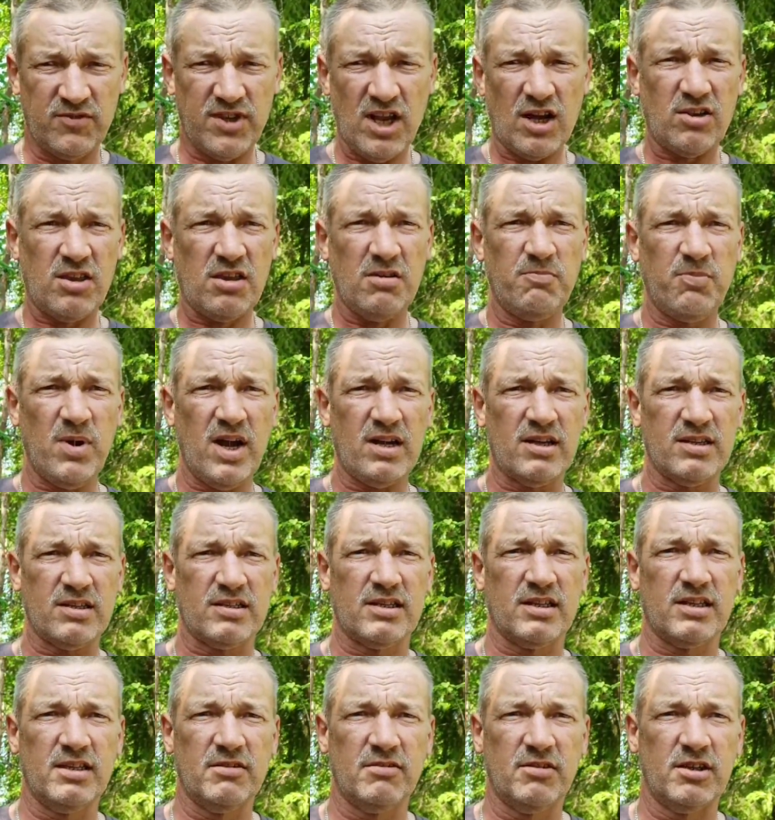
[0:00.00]
Всякие
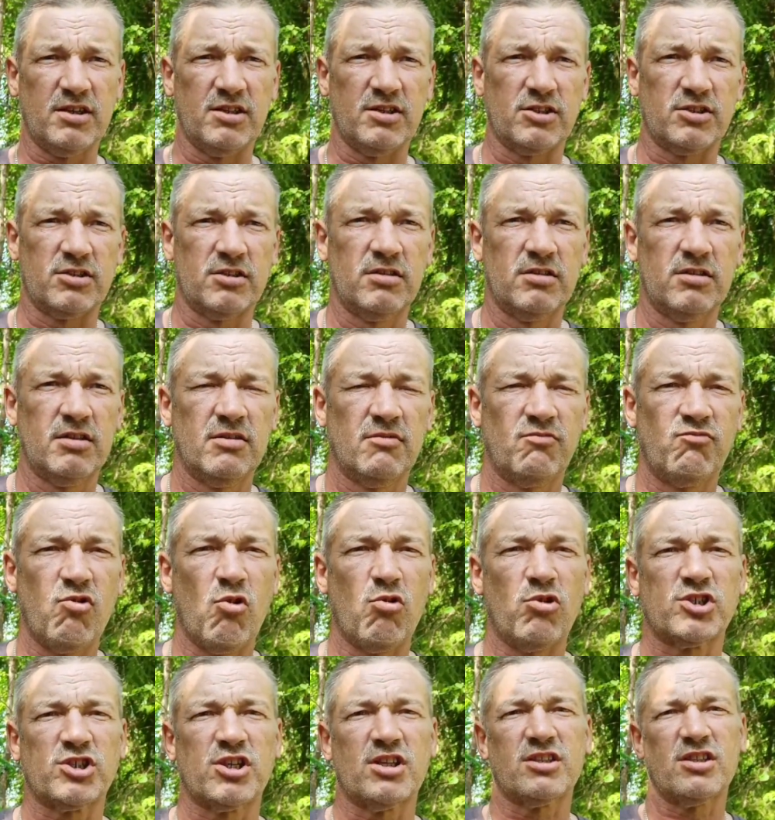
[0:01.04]
пакости говоришь.
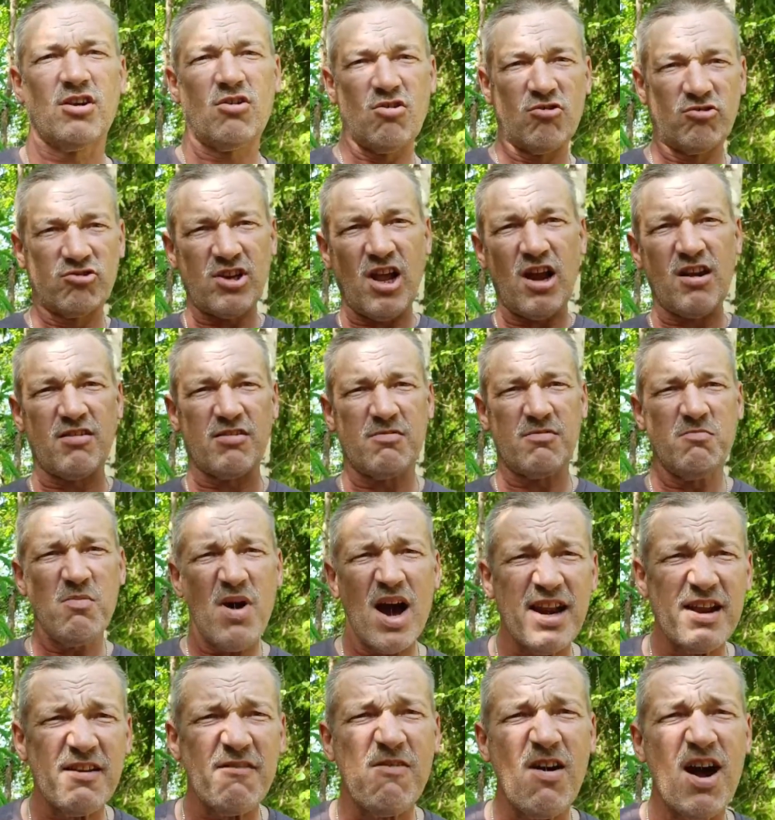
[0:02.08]
Вовочка такой вскакивает.
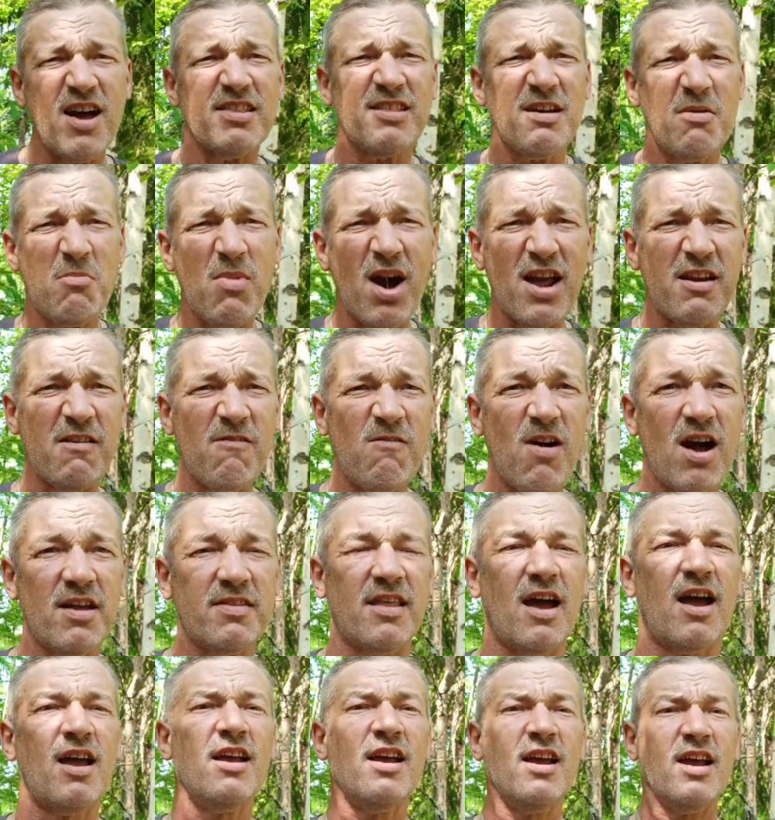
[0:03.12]
Марья Ивановна, Марья
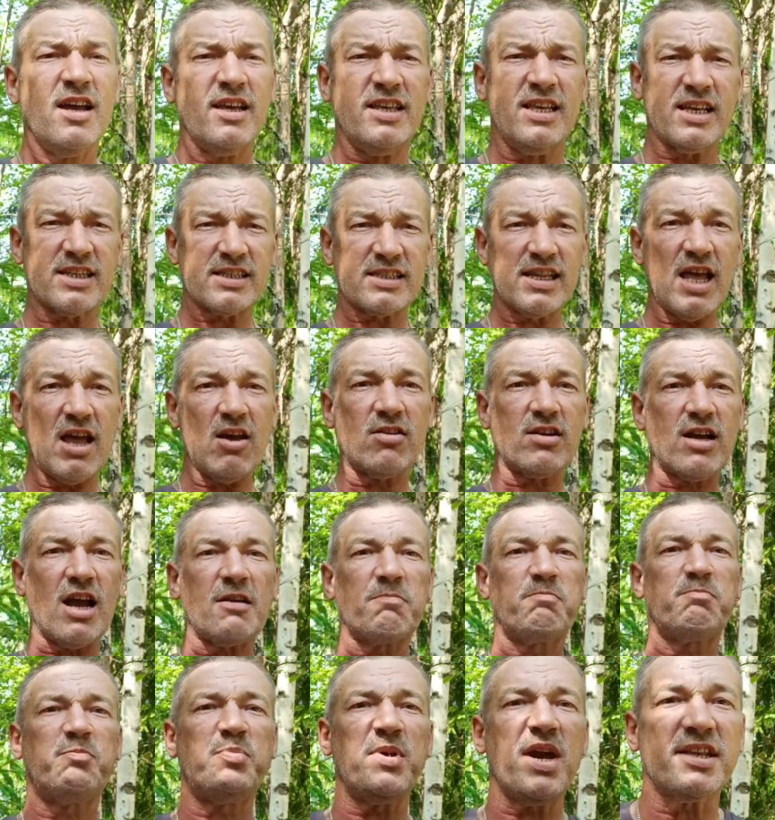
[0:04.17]
Ивановна, я знаю,
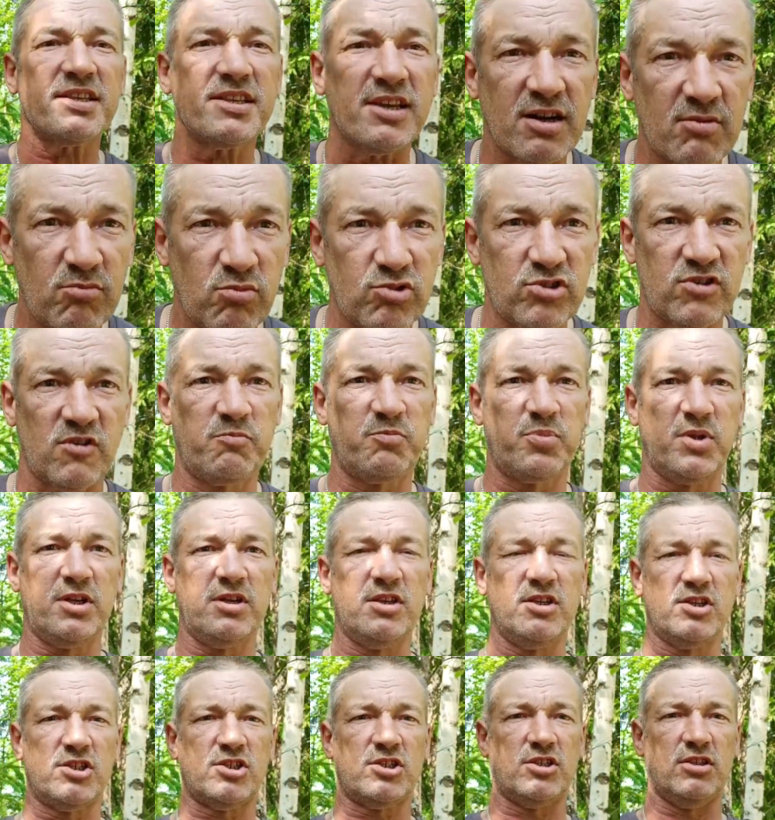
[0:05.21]
как пять арбузов
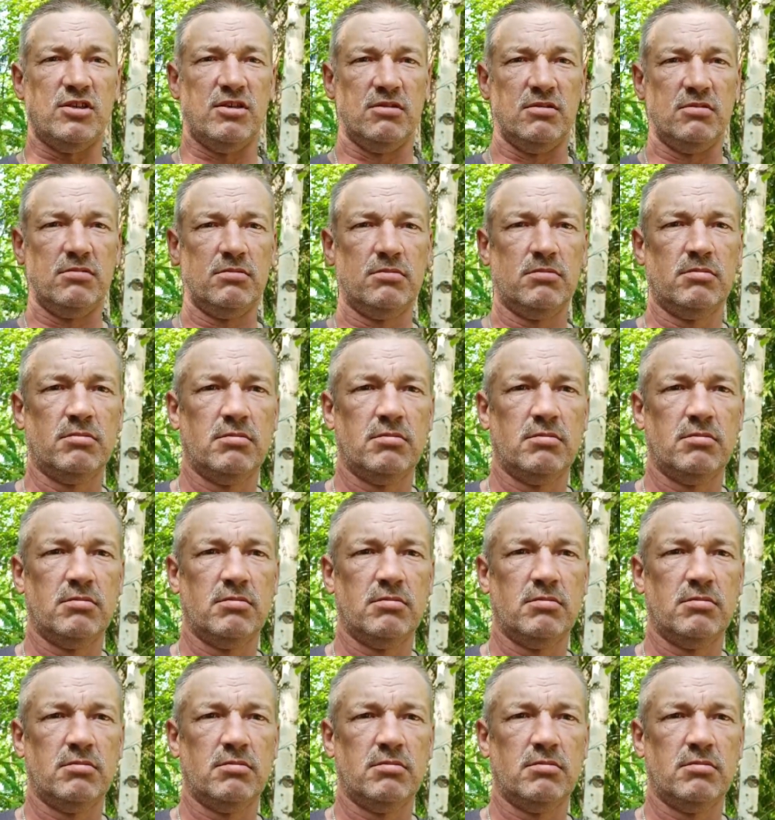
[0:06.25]
перенести.